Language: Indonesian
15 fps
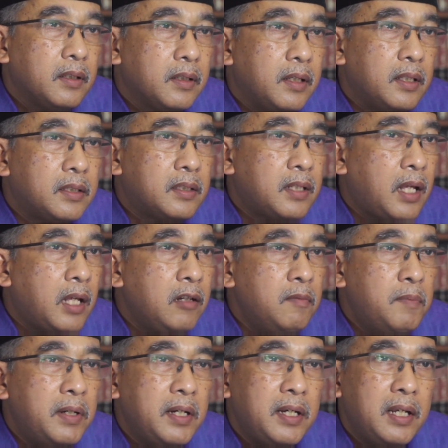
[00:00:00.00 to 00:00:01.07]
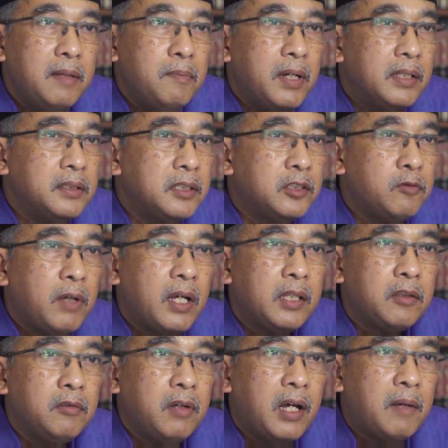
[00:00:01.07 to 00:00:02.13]
kita selalu menerima
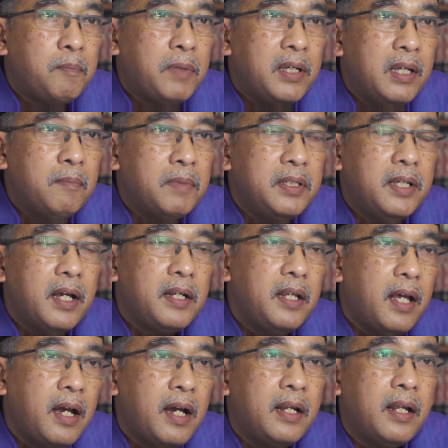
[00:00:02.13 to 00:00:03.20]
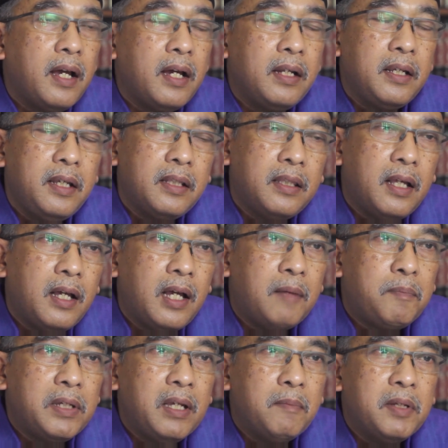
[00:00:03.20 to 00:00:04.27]
sesuatu apa yang menjadi angan-angan kita,
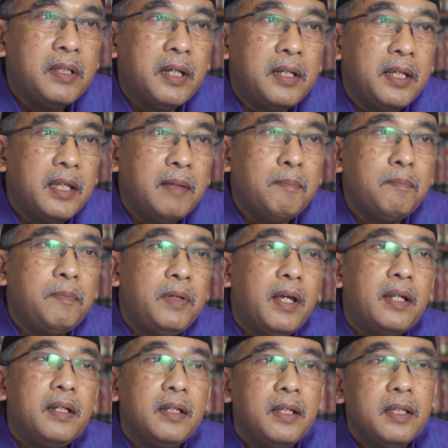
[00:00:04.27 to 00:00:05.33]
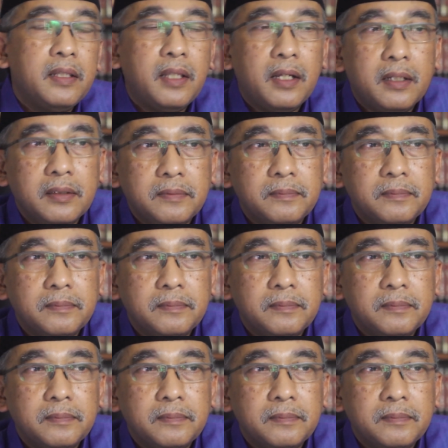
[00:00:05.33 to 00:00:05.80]
apa yang menjadi impian kita.